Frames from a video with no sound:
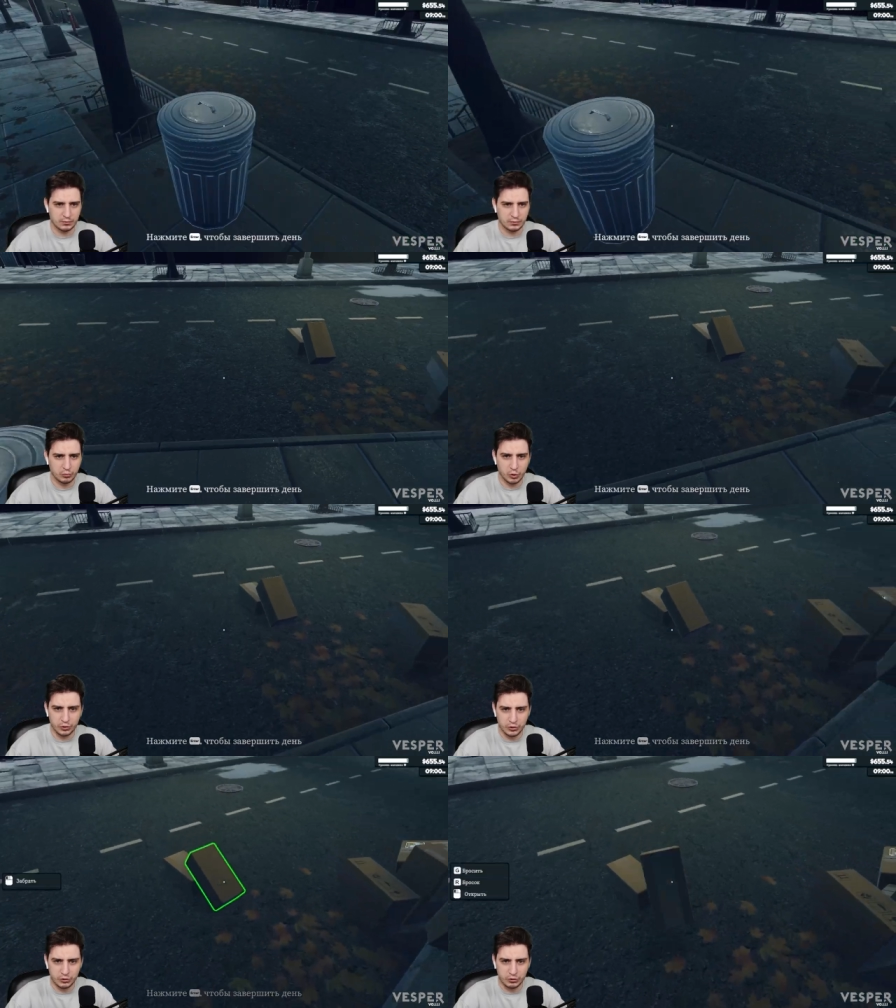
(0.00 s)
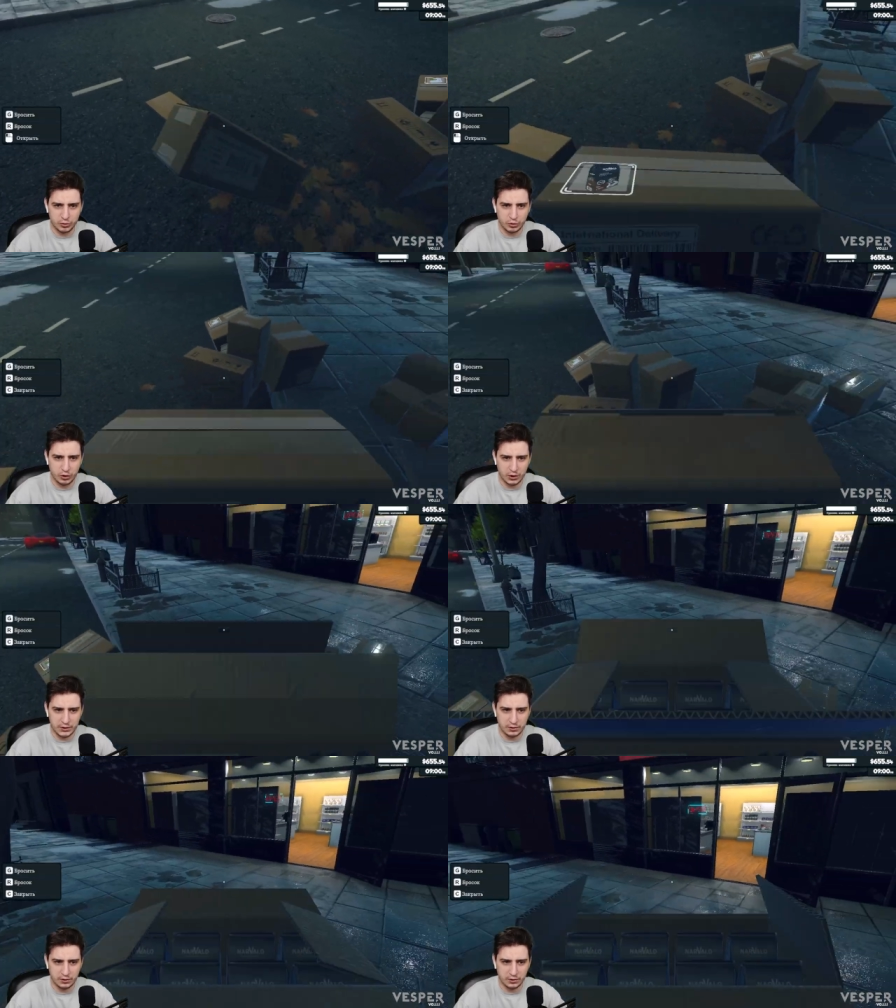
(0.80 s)
Полностью пустой
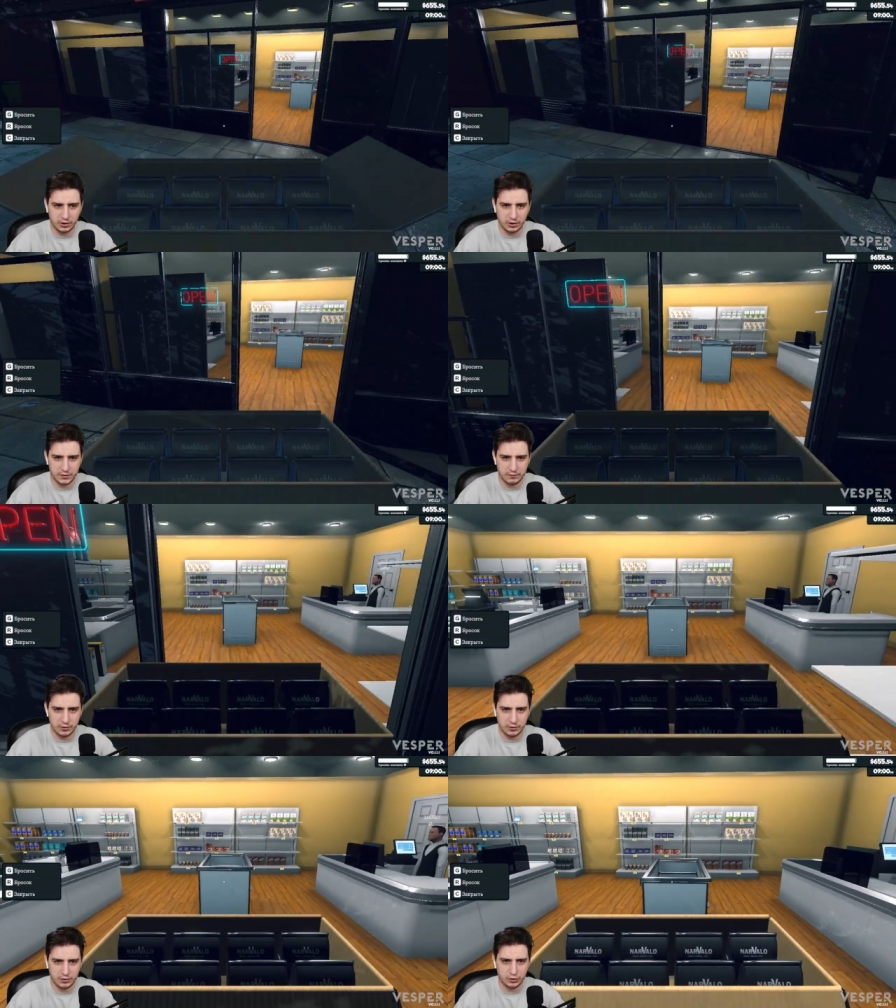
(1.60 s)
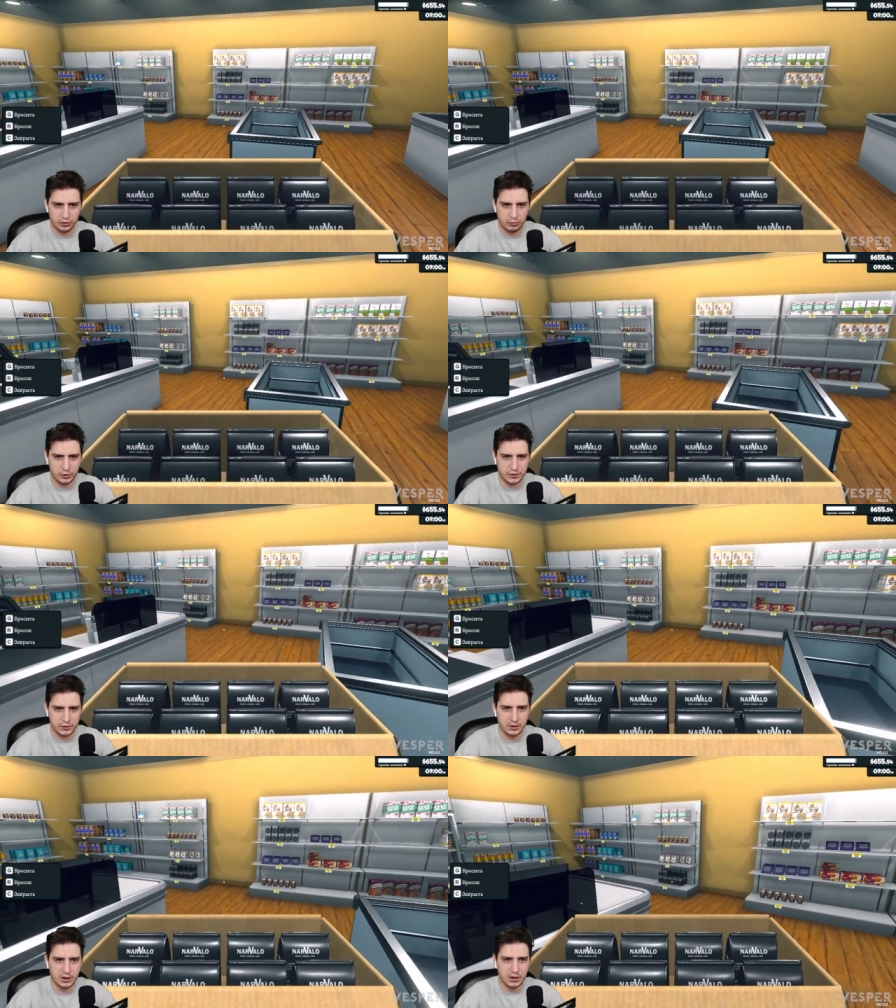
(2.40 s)
холодильник. Так разве должно быть?
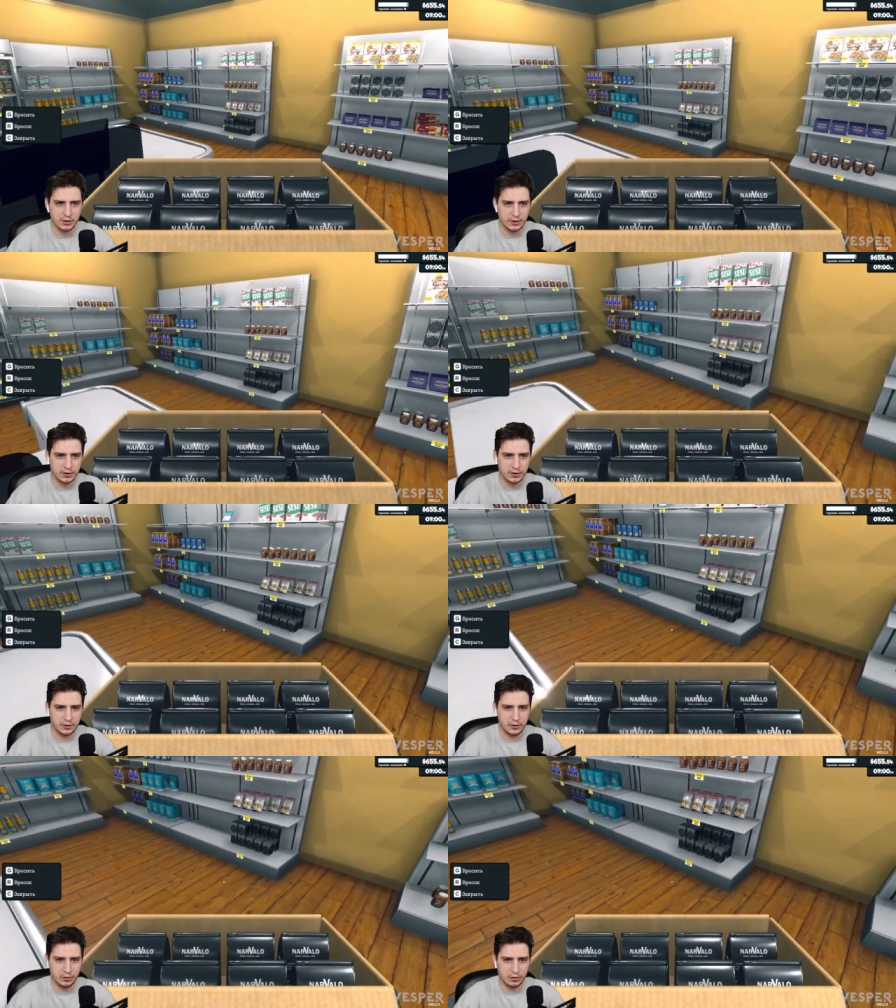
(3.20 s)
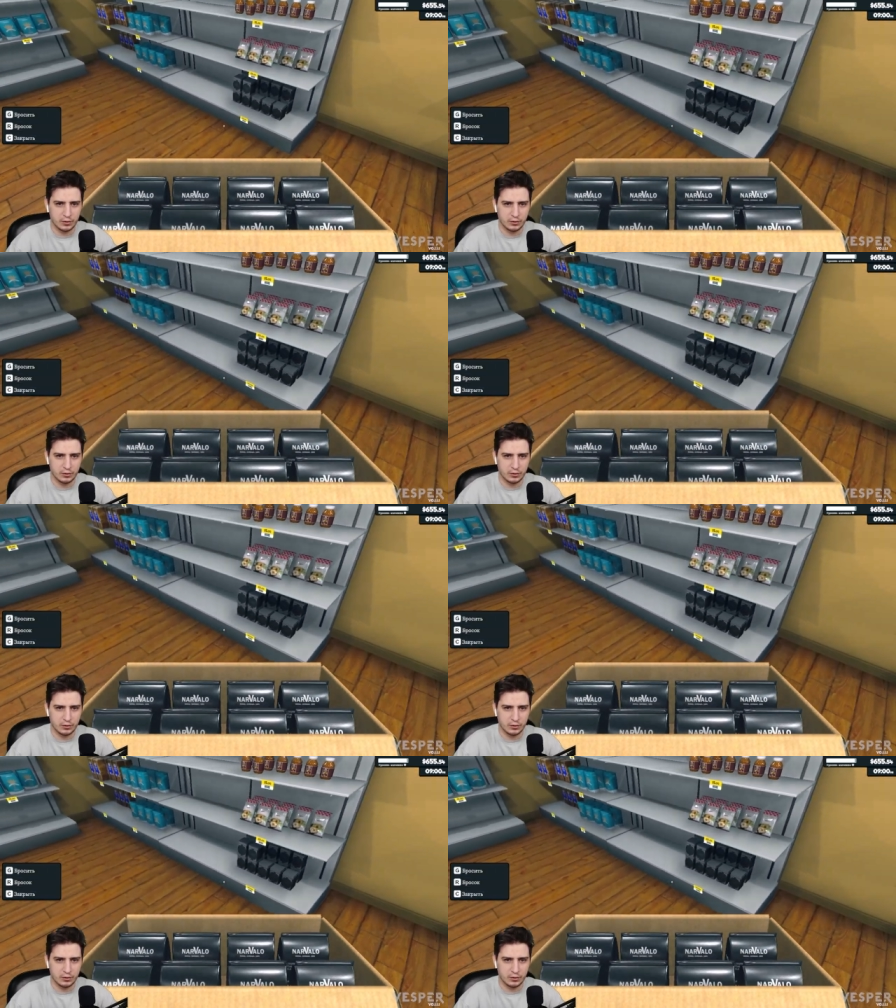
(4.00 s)
Так, кофеек.